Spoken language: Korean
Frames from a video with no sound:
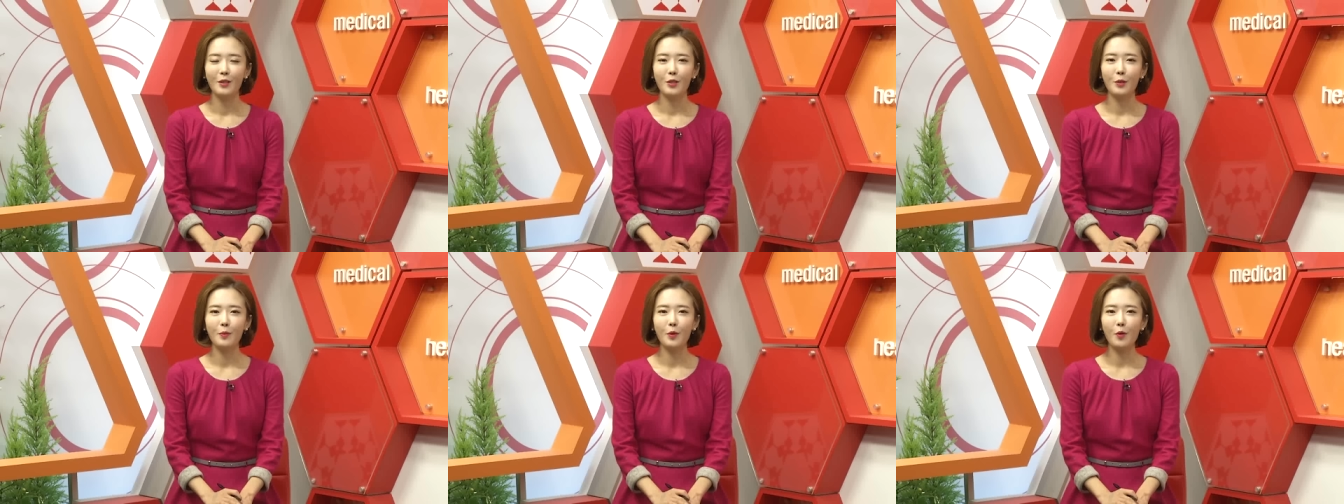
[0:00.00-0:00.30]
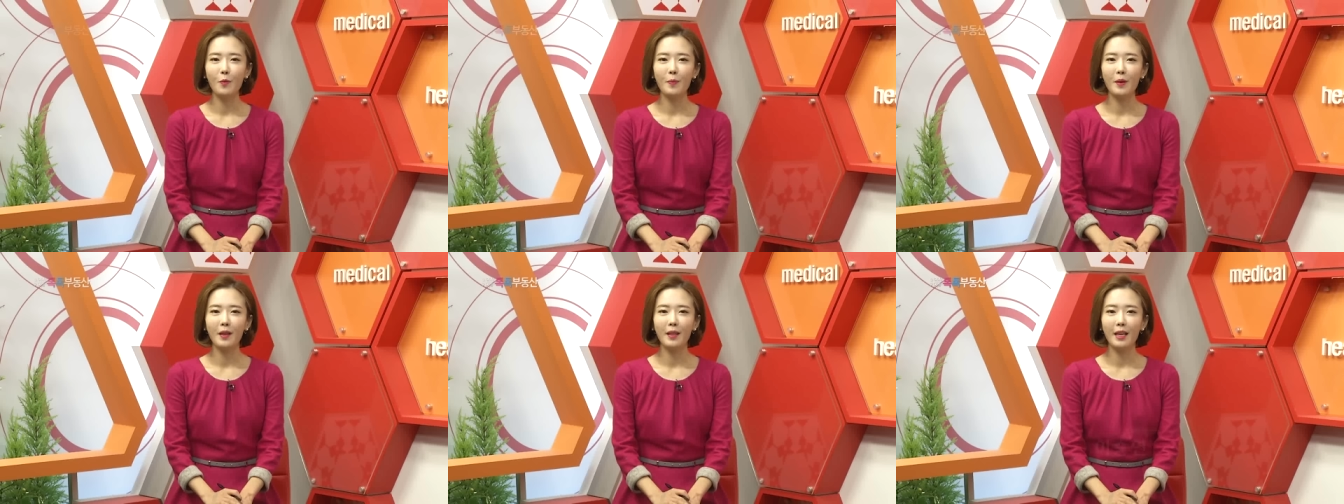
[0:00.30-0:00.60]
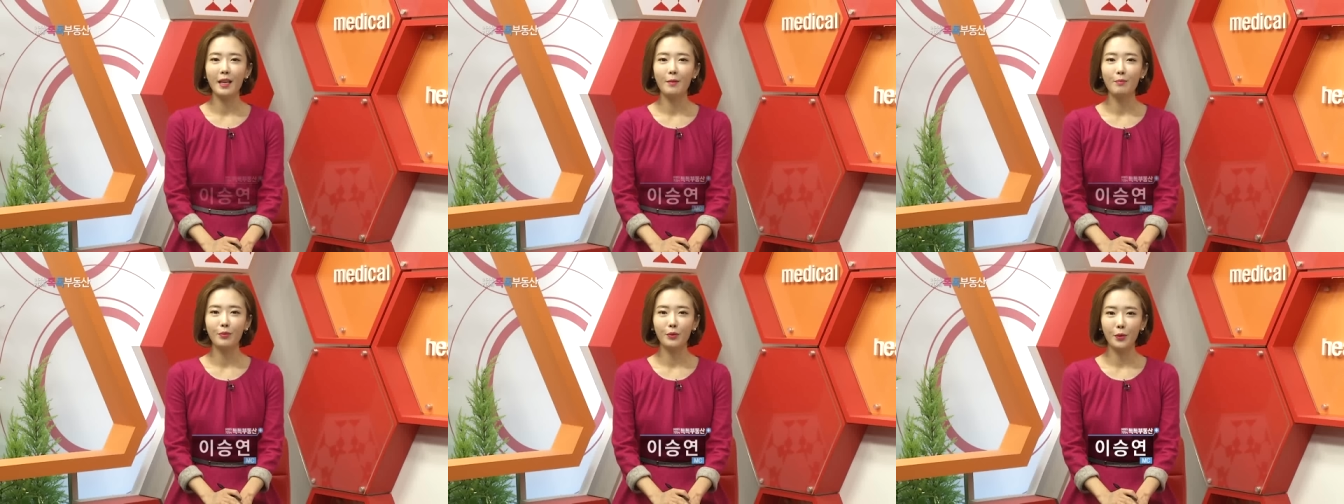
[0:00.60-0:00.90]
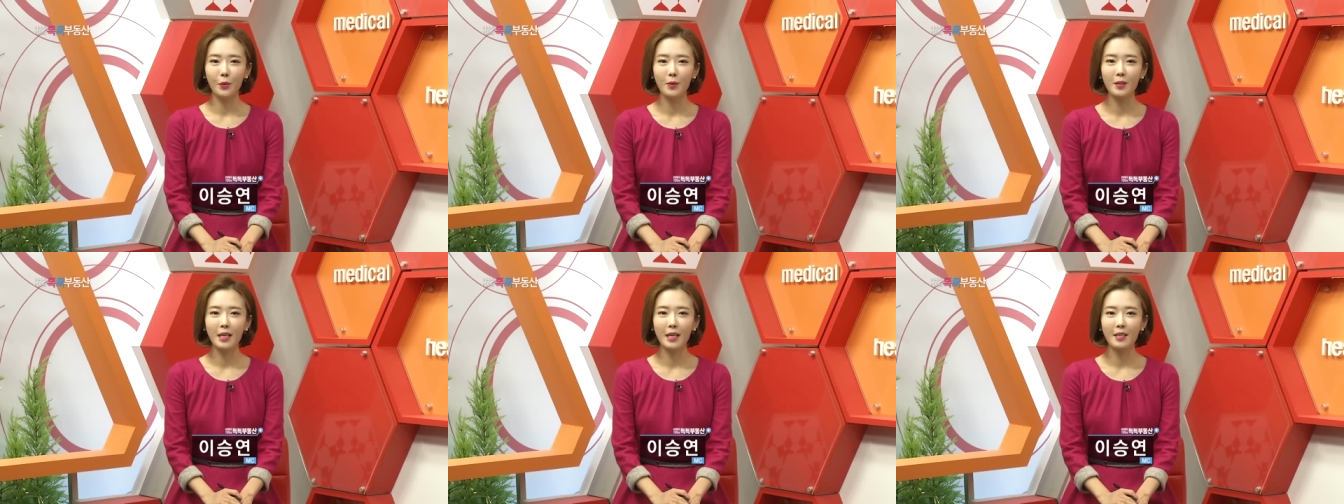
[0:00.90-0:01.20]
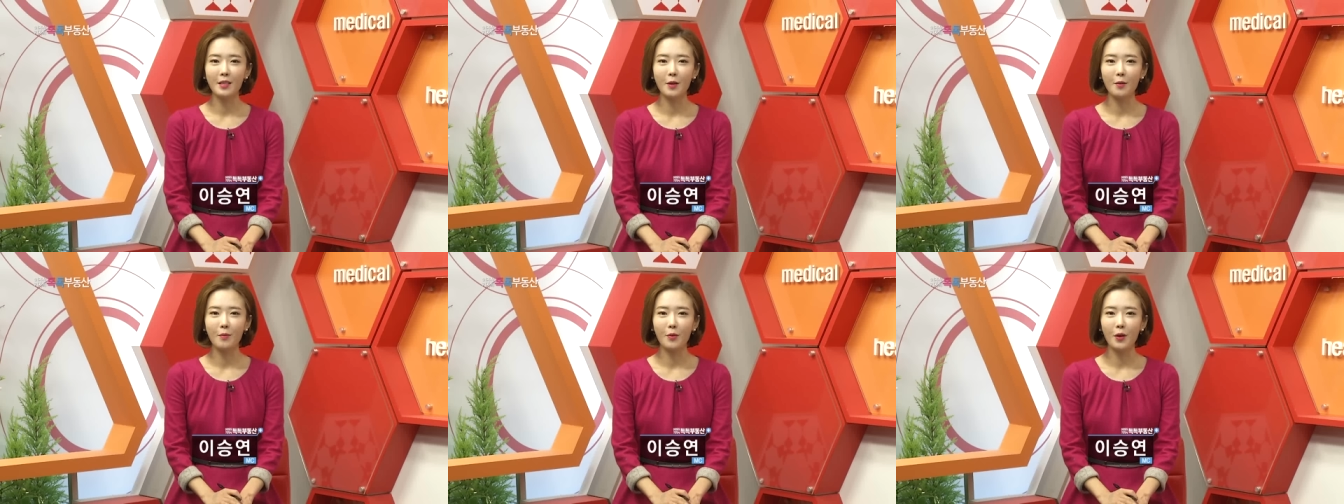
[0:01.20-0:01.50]
쉽고 편한
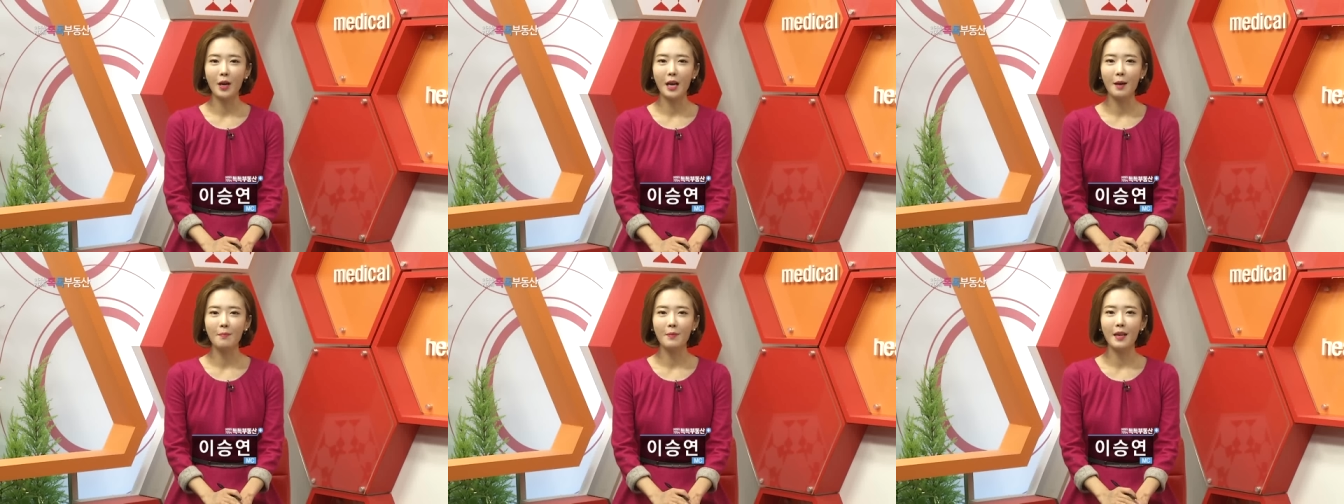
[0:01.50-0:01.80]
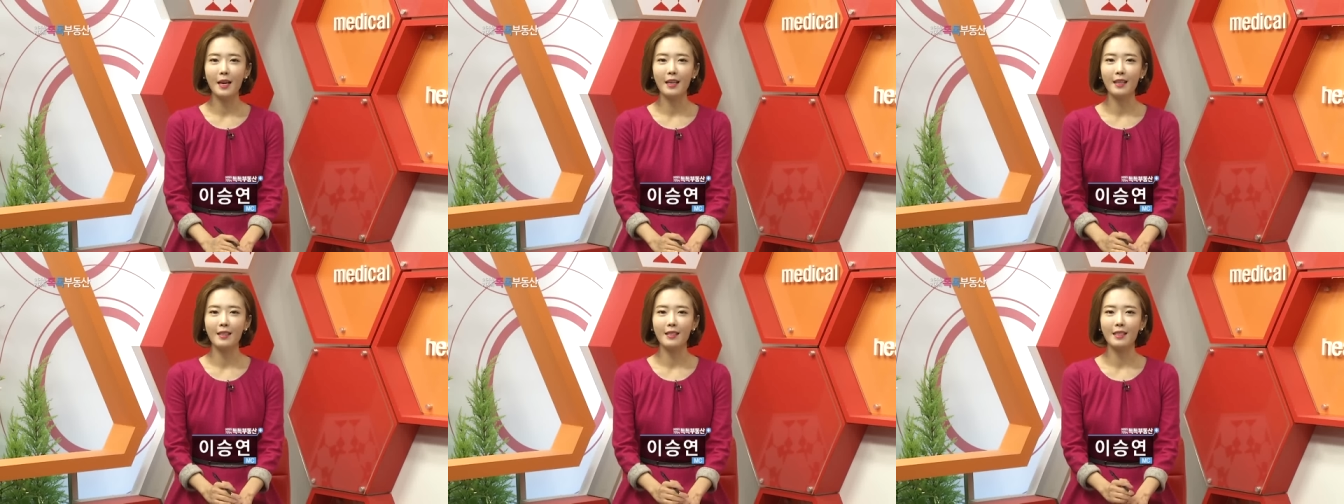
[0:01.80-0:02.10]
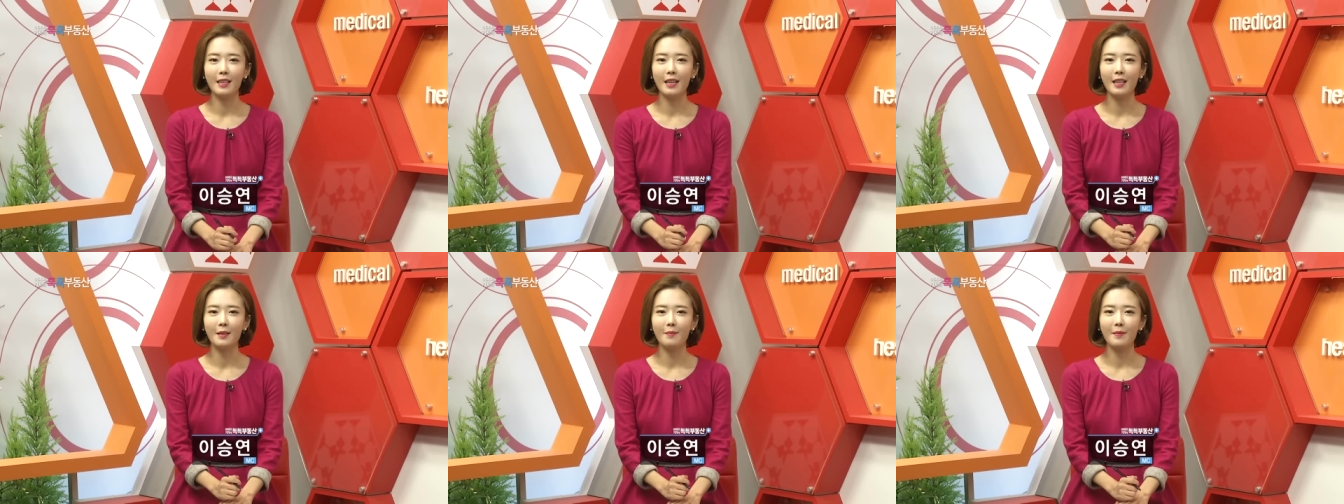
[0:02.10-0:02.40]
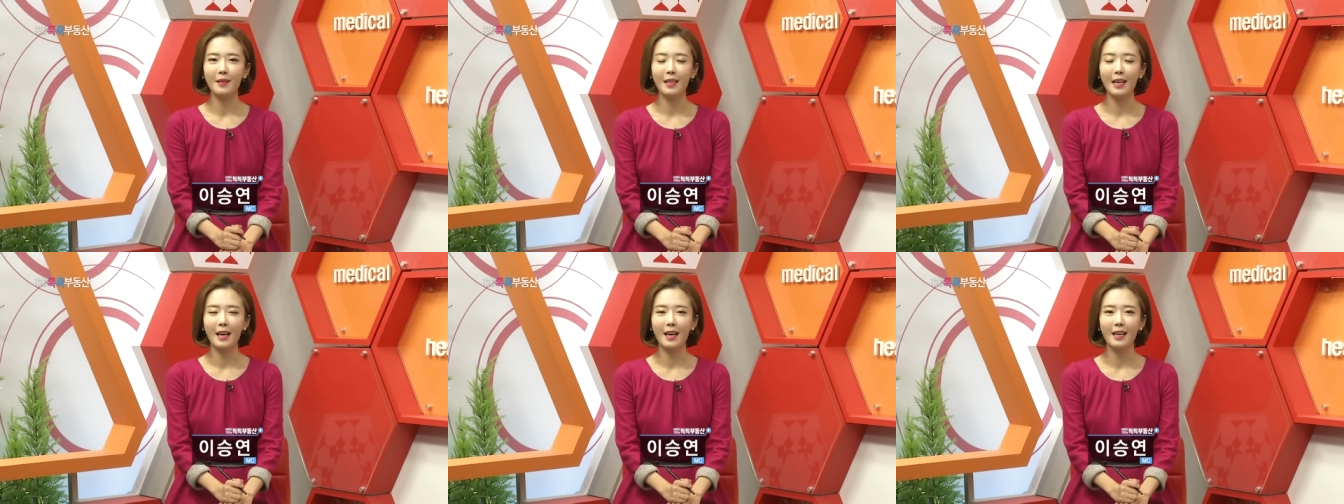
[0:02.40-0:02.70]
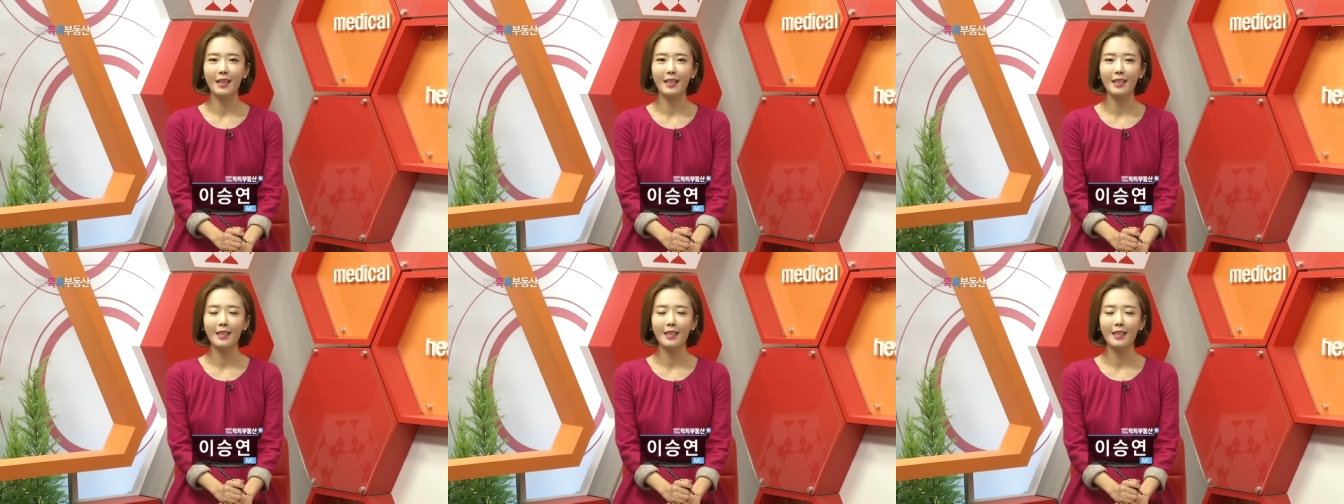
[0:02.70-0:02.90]
부동산 정보가 함께하는 시간입니다.